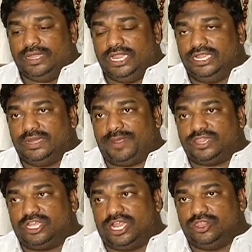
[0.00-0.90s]
వెళ్ళిన
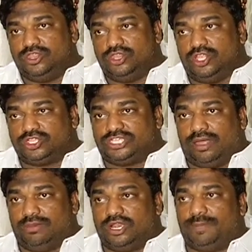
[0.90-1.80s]
పెద్దలందరూ
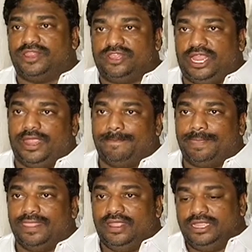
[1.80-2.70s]
ఛాంబర్లో పెద్దలే
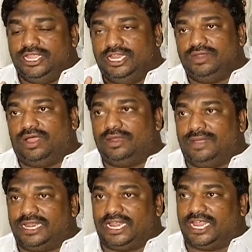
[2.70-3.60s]
వెళ్ళిన వాళ్ళు
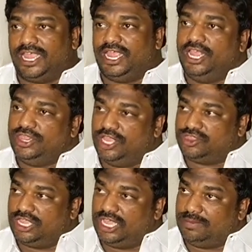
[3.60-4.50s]
మళ్ళీ అలాగే
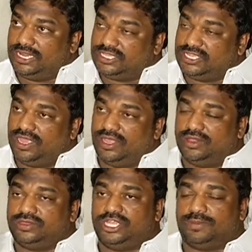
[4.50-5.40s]
దత్తు గారు మళ్ళీ
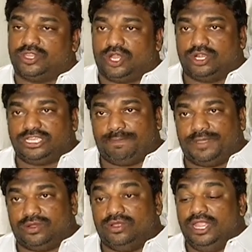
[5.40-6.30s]
తిరుపతిలో కూడా
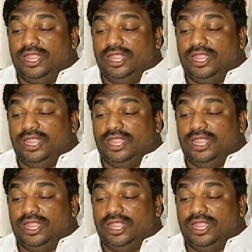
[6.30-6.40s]
చెప్పారు